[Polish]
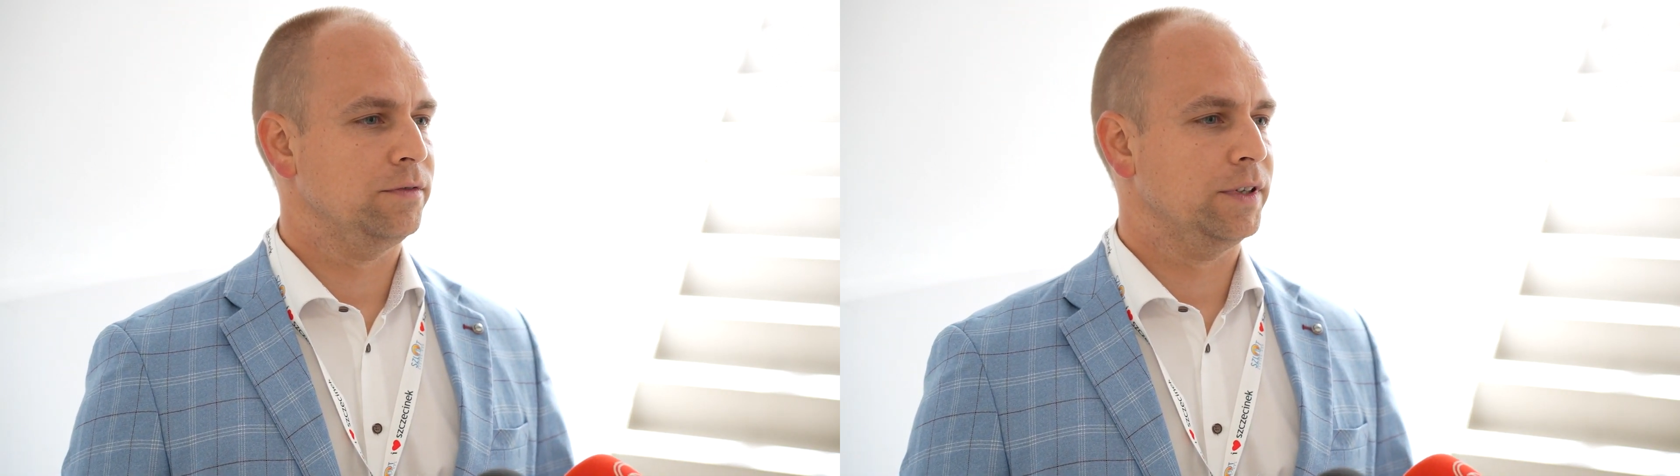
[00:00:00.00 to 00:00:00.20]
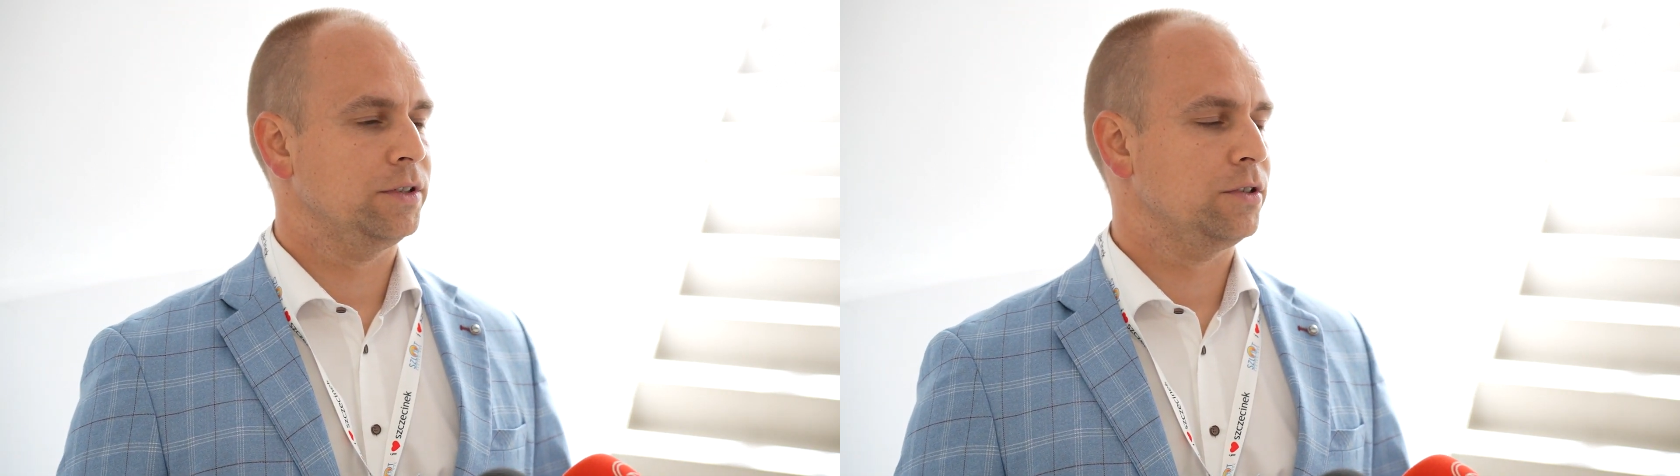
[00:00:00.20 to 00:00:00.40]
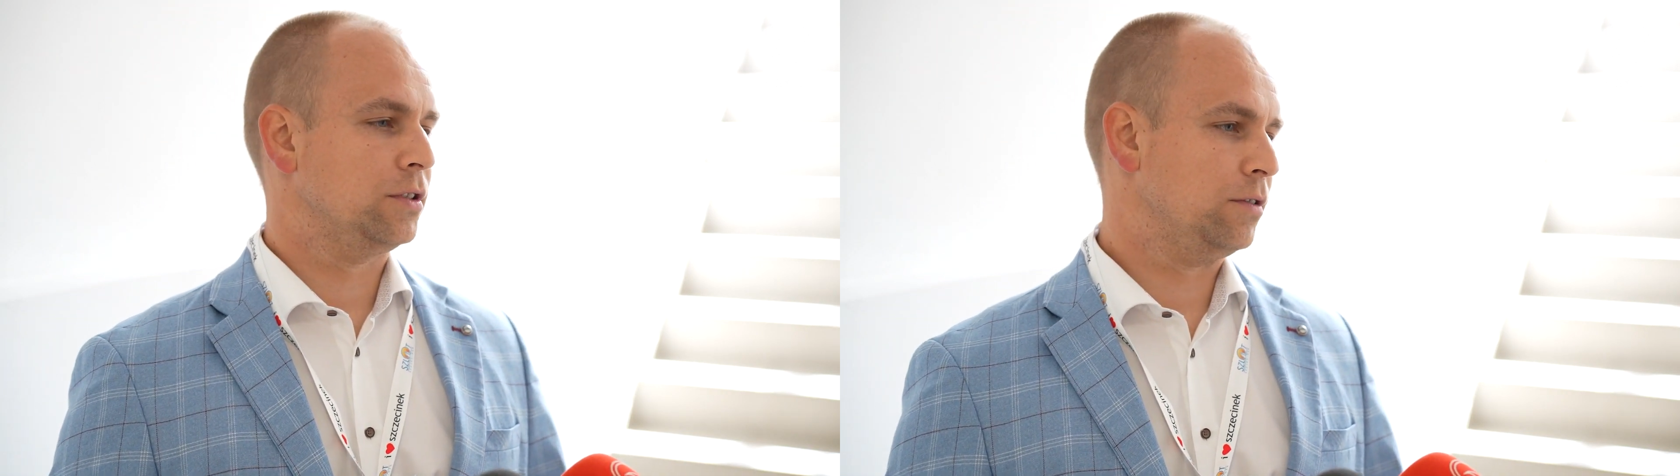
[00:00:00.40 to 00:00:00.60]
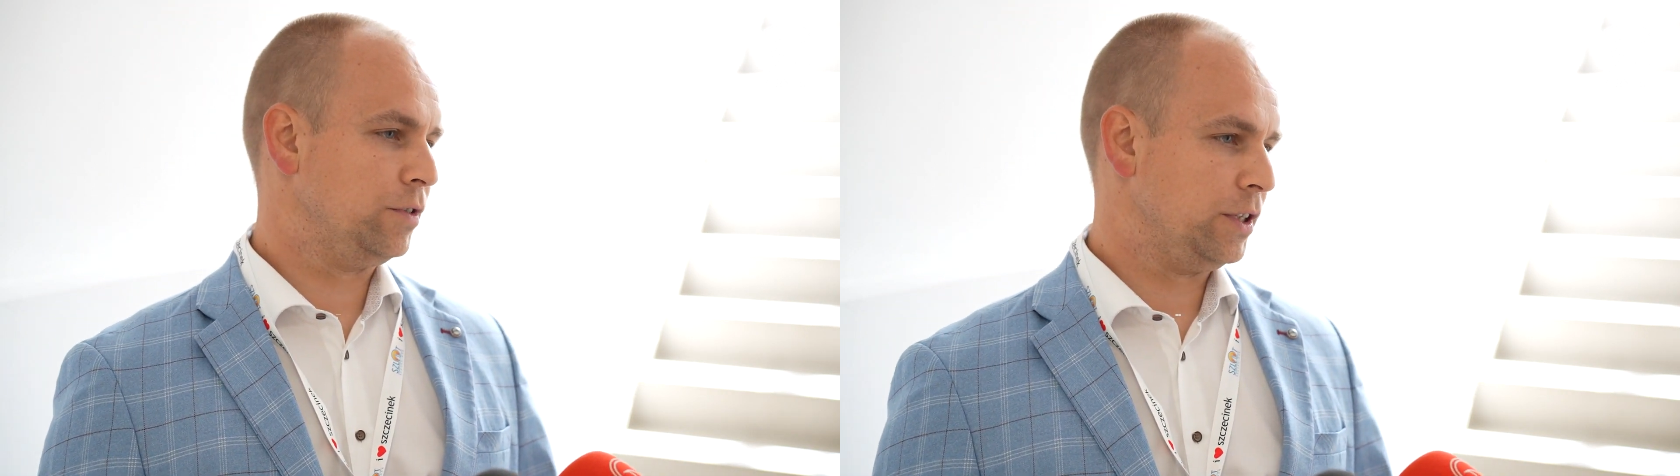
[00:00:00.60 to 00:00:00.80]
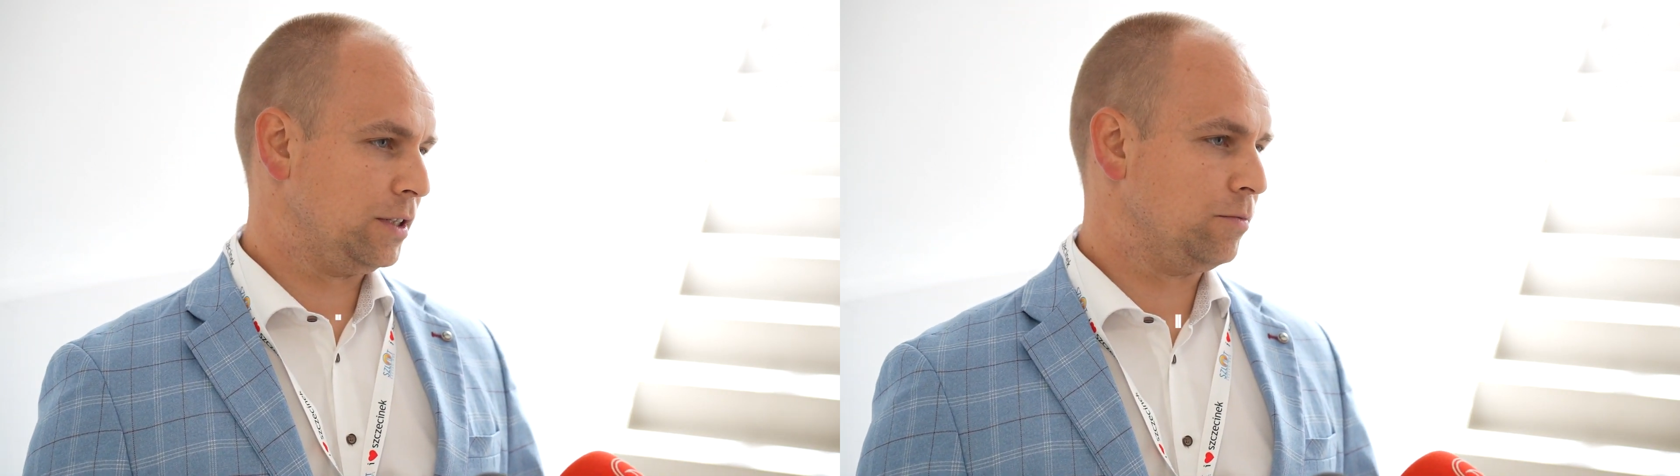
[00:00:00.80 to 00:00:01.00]

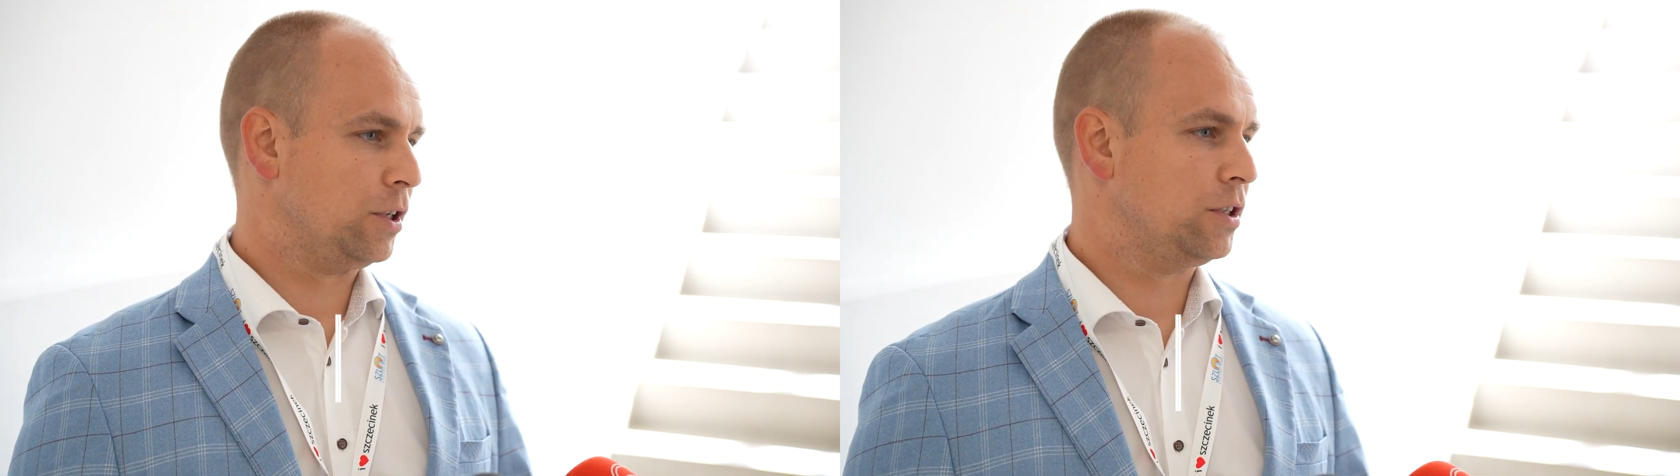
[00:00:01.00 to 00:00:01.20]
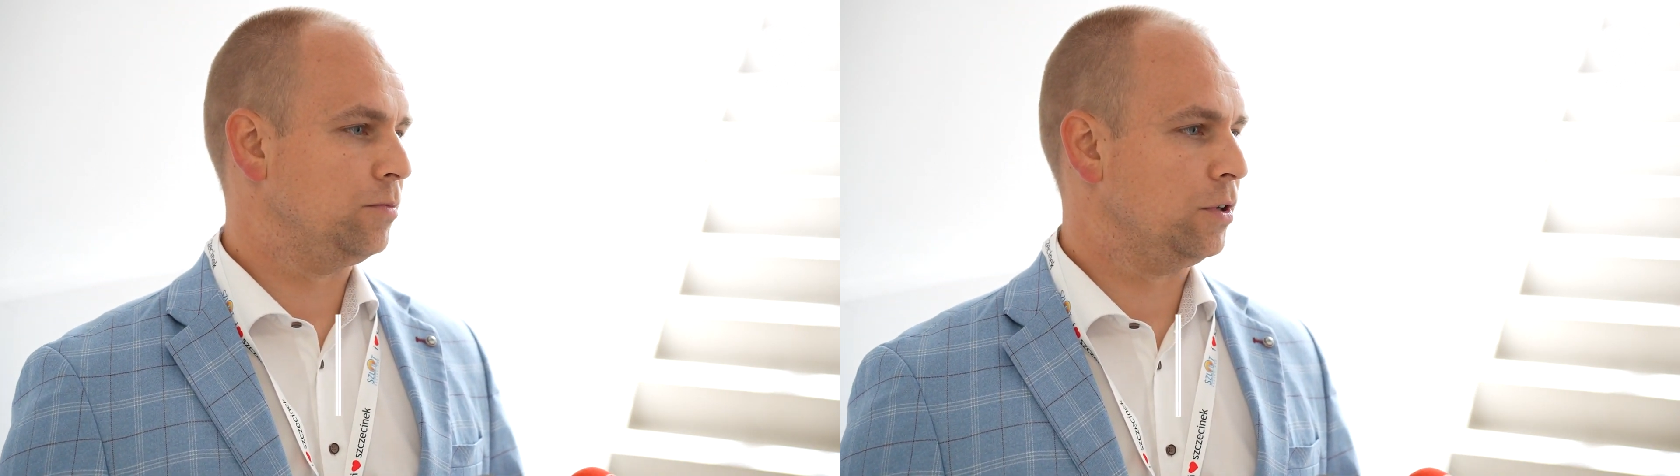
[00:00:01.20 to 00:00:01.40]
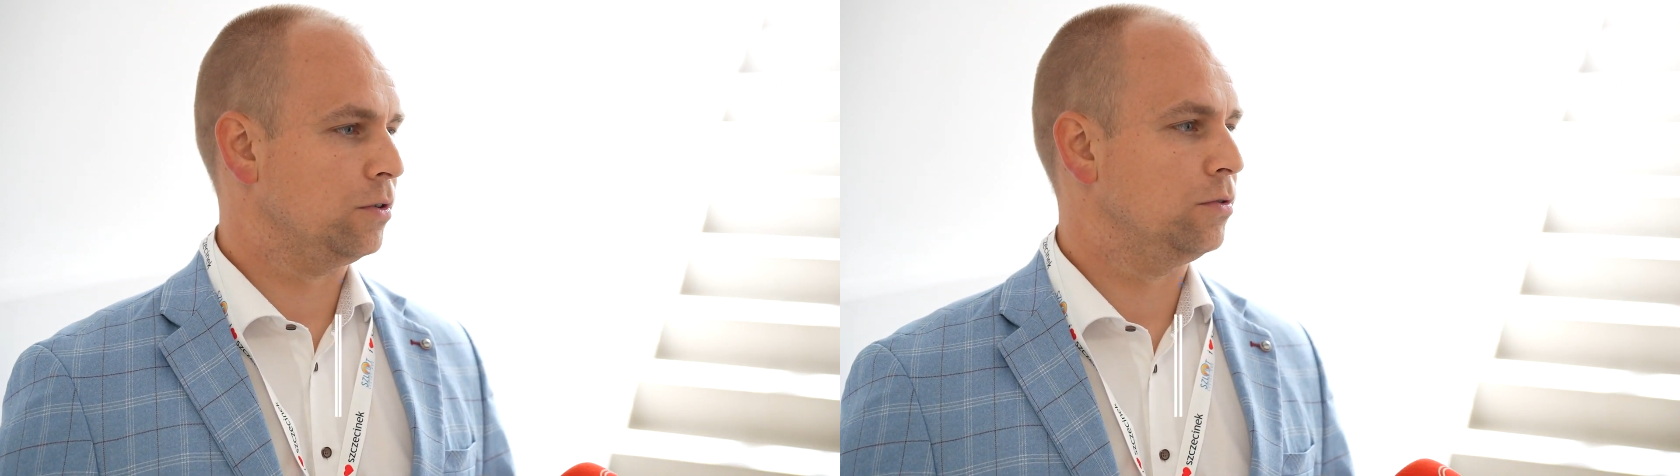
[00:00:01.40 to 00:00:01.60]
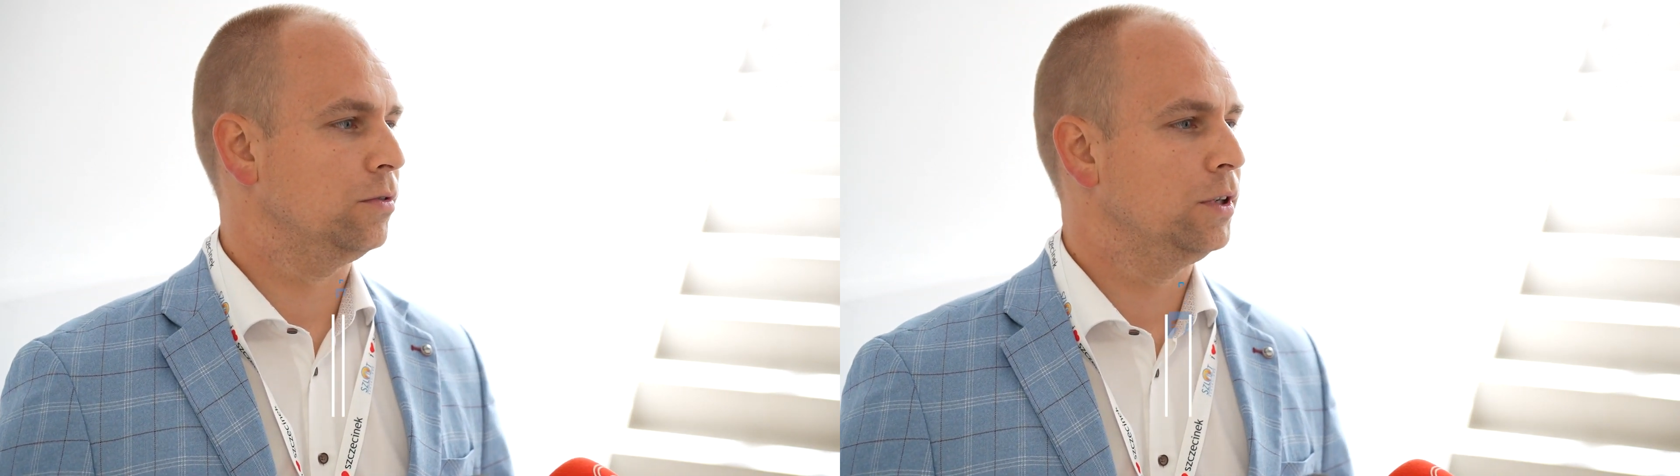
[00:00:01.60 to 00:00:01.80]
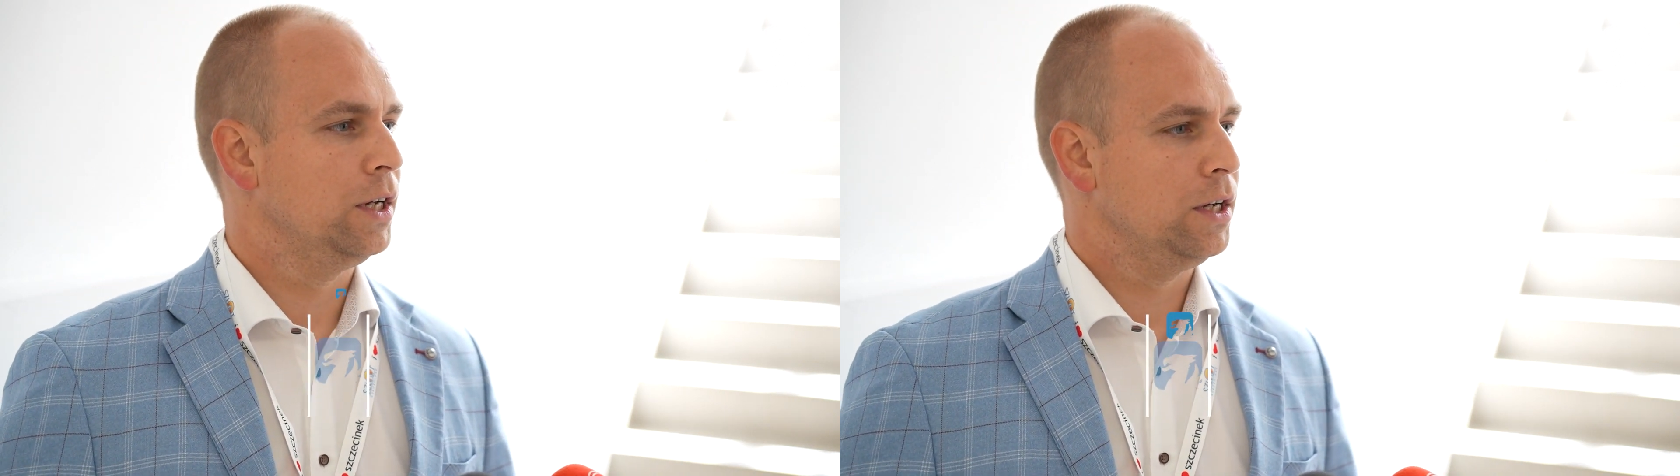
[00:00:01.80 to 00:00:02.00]
2023 roku,